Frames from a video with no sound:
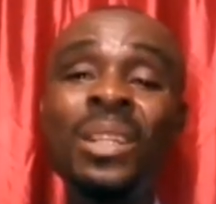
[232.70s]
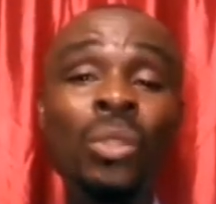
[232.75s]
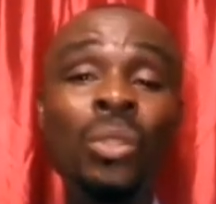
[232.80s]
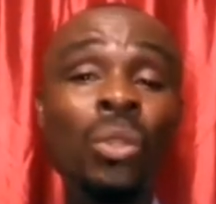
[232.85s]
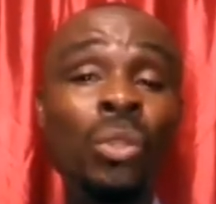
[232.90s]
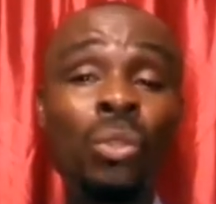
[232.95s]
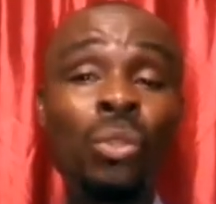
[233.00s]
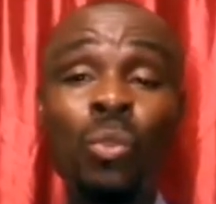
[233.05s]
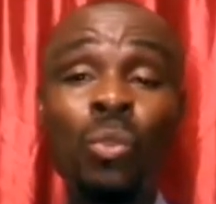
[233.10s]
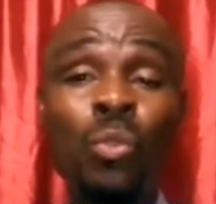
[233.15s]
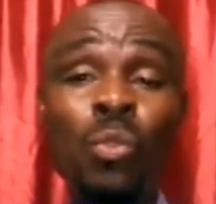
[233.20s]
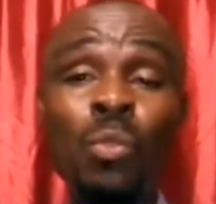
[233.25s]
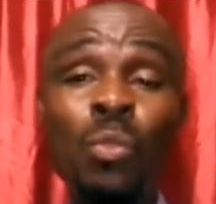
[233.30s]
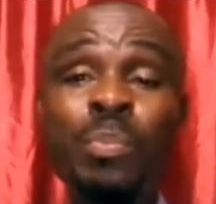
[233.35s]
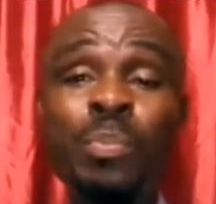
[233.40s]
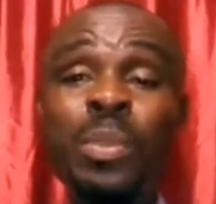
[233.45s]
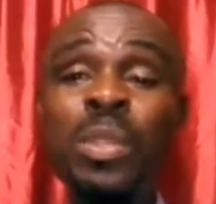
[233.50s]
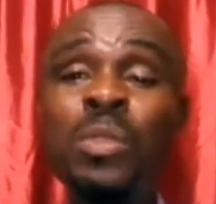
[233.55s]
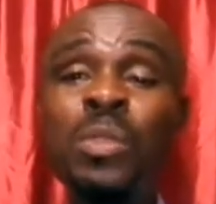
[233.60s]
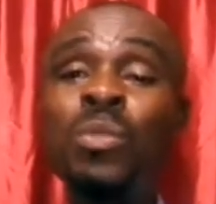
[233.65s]
notre
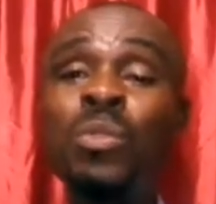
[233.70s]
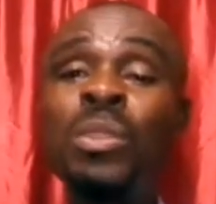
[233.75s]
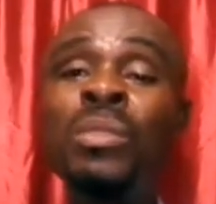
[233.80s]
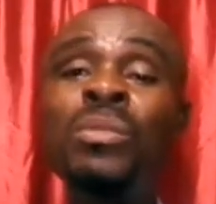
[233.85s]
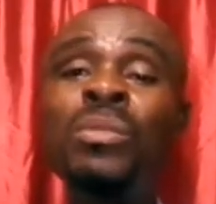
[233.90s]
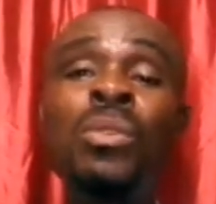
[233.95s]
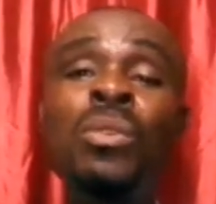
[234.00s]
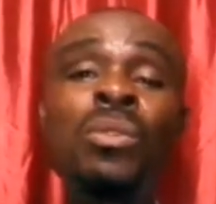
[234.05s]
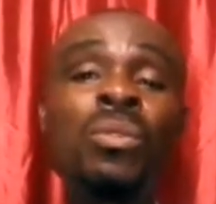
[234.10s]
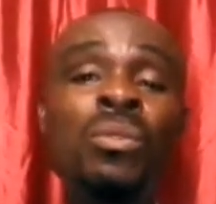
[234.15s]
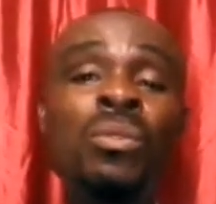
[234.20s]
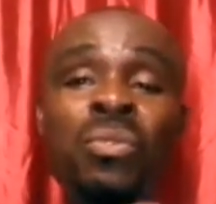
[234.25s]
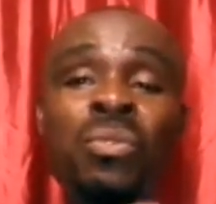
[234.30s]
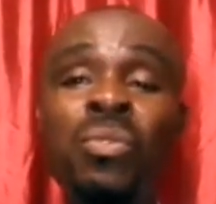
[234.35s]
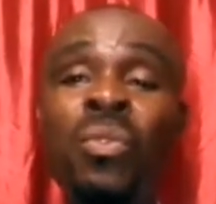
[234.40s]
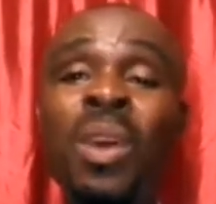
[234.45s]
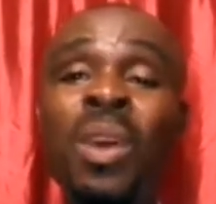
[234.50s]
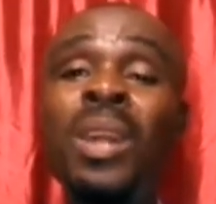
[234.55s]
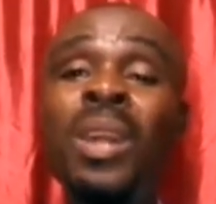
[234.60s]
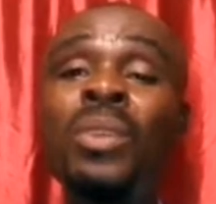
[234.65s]
copie, nous devons
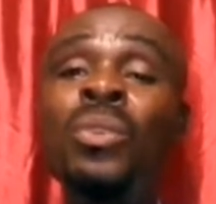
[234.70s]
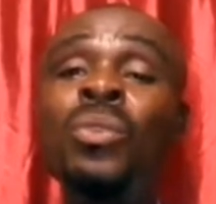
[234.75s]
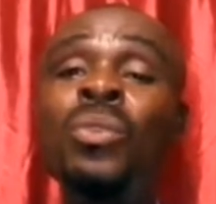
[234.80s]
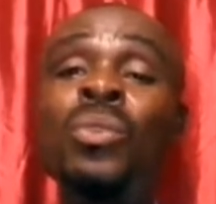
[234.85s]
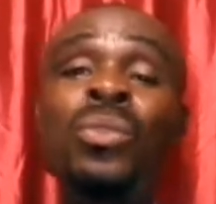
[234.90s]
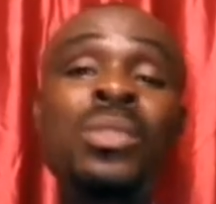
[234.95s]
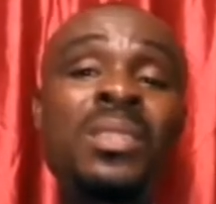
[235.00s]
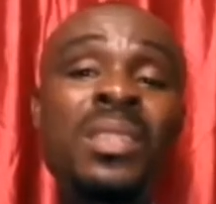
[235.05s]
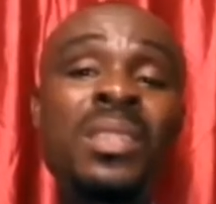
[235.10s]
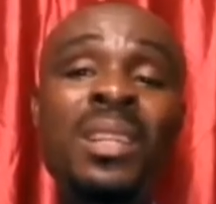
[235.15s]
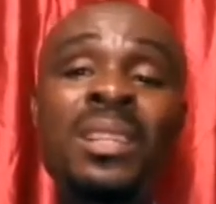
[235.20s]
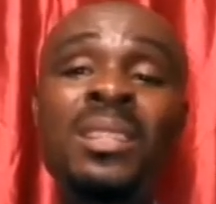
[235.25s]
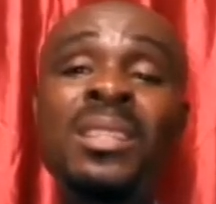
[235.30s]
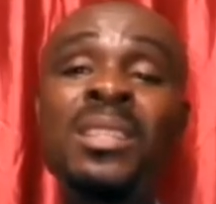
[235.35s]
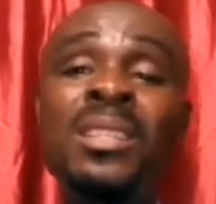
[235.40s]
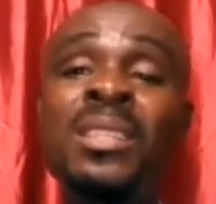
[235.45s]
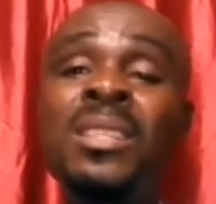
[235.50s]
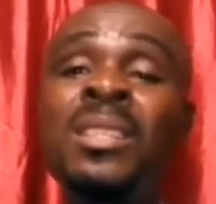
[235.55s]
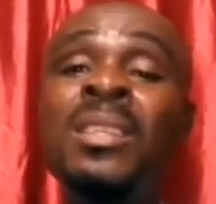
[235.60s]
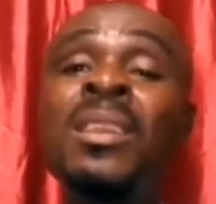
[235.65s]
revoir nos
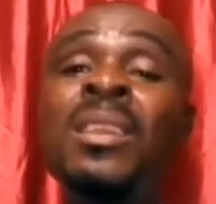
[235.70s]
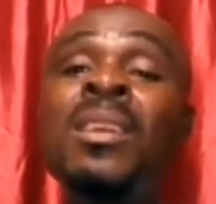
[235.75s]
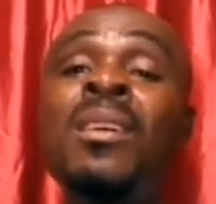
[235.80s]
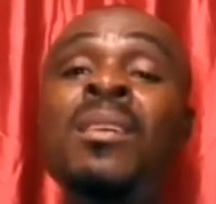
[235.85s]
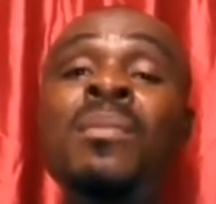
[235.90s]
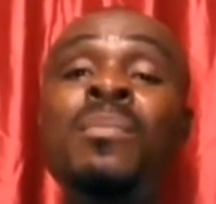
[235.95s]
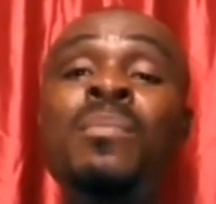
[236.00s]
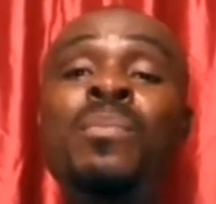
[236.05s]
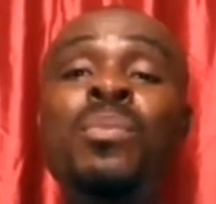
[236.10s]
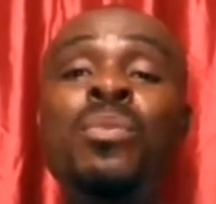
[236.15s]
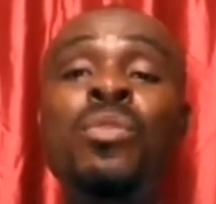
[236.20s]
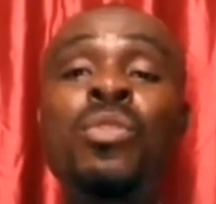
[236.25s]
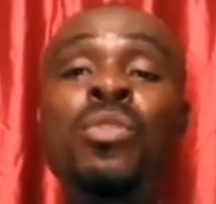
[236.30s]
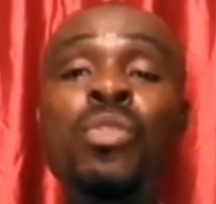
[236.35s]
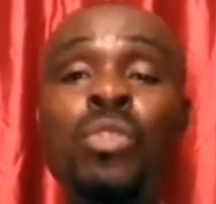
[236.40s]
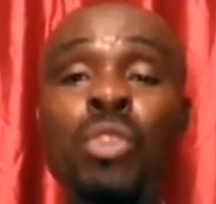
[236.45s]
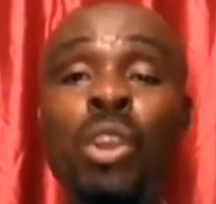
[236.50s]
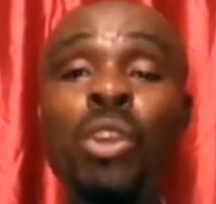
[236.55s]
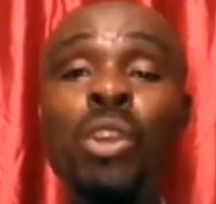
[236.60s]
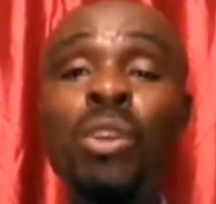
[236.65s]
stratégies pour
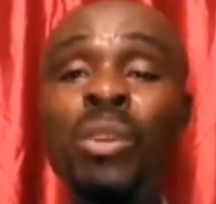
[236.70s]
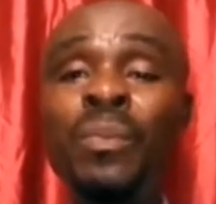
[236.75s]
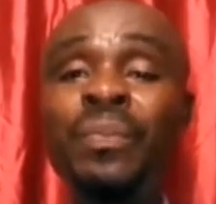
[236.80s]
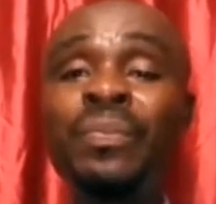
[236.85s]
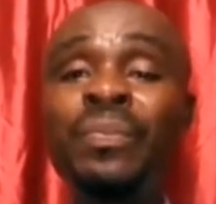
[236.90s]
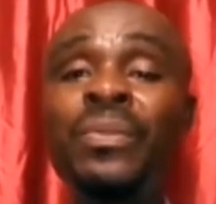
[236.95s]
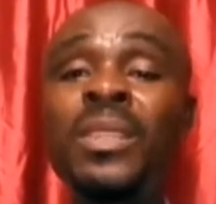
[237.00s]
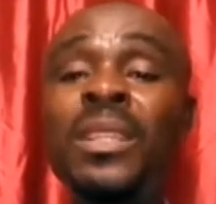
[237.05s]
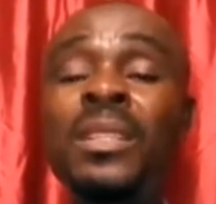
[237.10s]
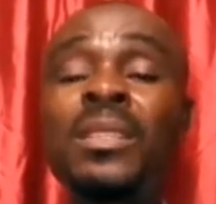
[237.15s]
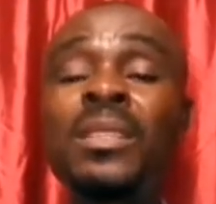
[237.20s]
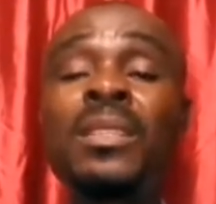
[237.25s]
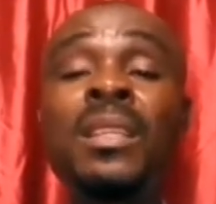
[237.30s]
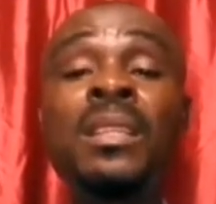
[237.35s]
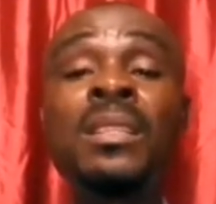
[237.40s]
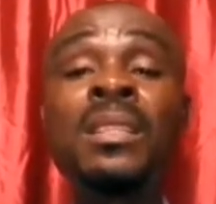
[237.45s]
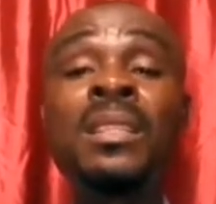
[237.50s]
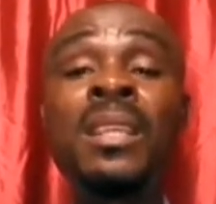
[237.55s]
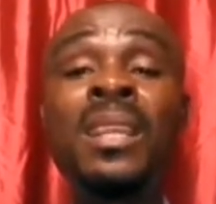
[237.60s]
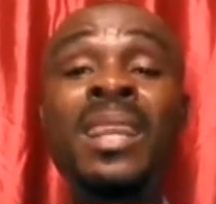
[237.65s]
que
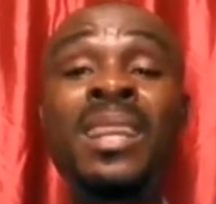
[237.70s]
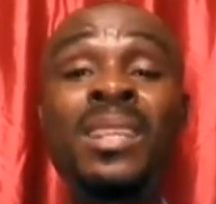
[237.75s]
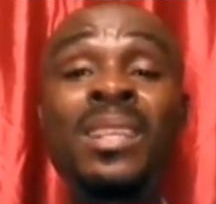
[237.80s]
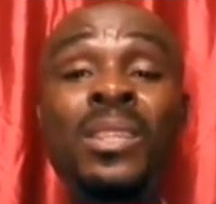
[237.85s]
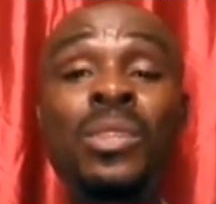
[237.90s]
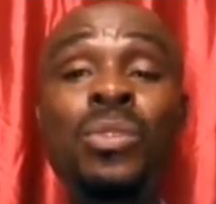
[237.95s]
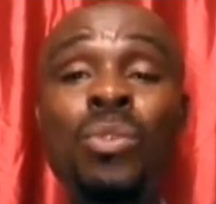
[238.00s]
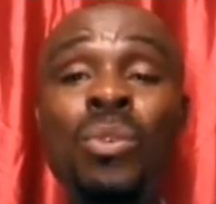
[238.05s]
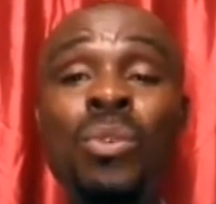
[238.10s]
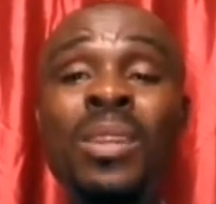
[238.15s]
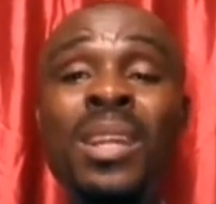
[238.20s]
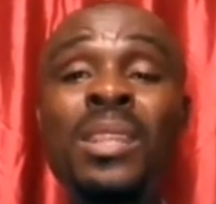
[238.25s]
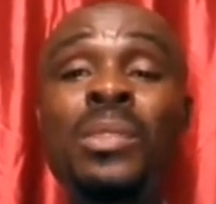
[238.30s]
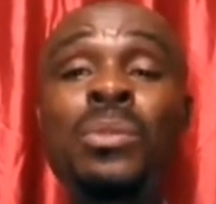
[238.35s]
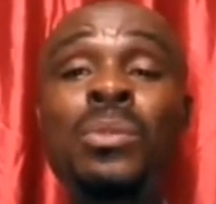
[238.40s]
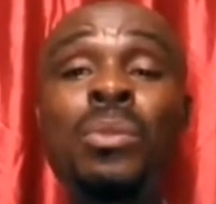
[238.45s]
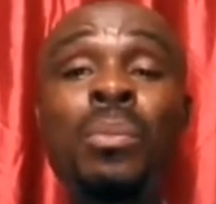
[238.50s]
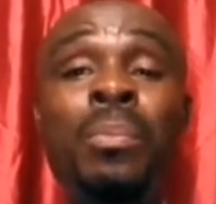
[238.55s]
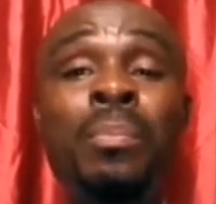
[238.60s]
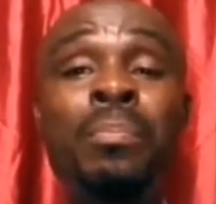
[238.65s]
ces élections-là
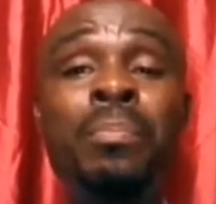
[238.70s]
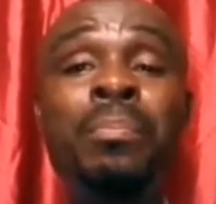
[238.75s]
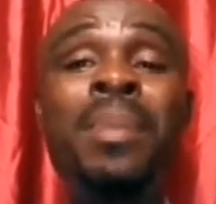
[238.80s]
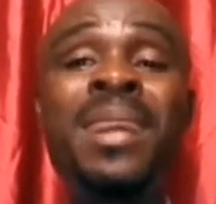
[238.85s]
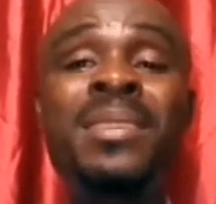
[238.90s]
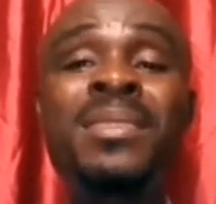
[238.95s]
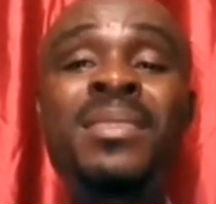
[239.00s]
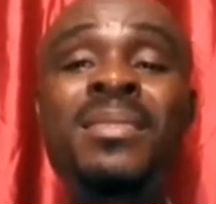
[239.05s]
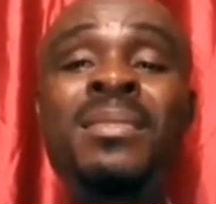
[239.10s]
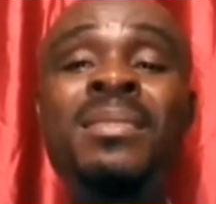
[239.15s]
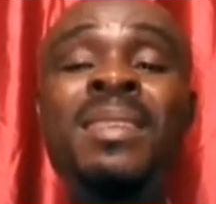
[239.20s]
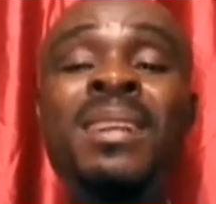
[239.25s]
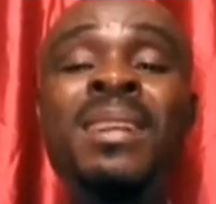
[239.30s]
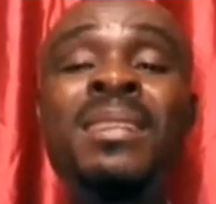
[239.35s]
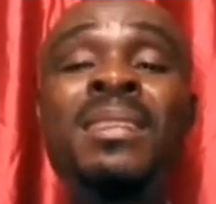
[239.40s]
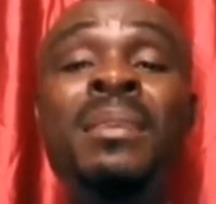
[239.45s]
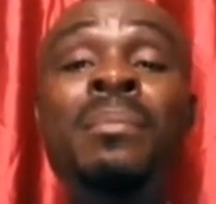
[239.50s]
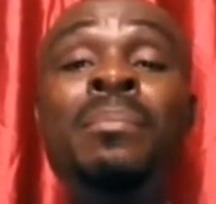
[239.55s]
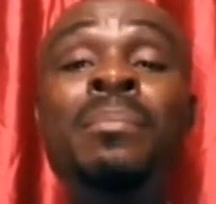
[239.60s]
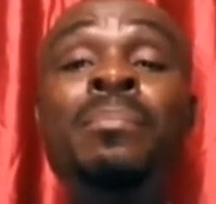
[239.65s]
se passent
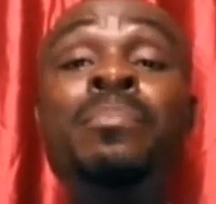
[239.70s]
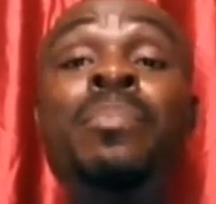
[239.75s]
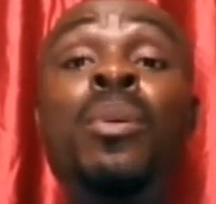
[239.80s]
dans de